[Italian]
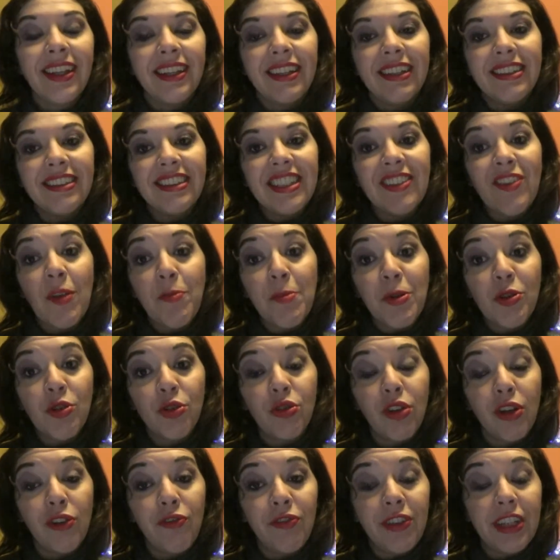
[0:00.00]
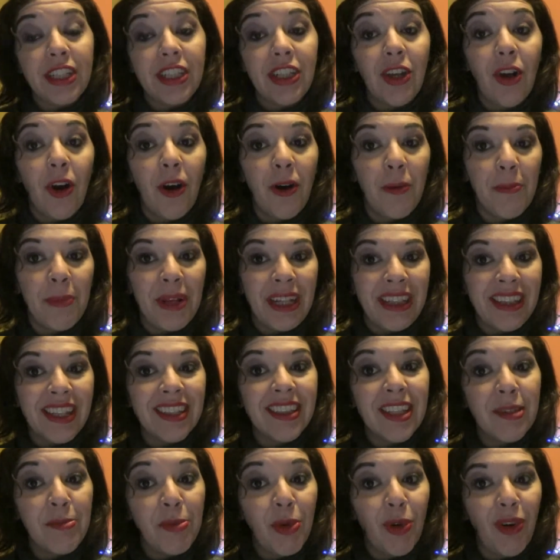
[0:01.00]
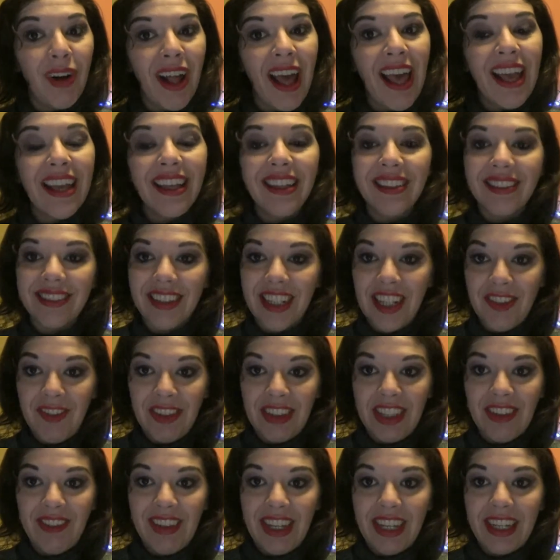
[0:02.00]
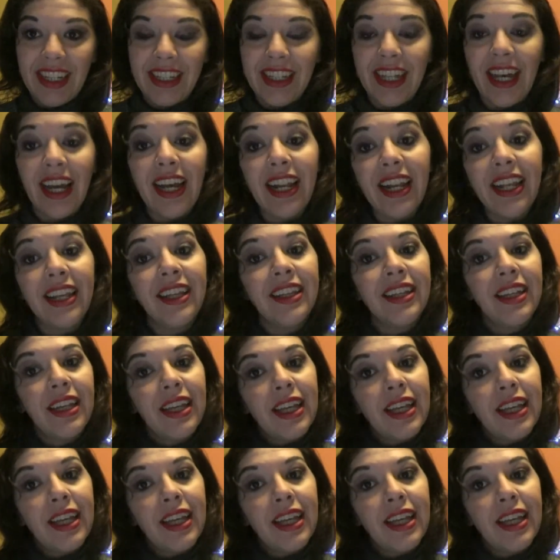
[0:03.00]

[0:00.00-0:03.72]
e se vi è piaciuto il video mettetemi un like, iscrivetevi al canale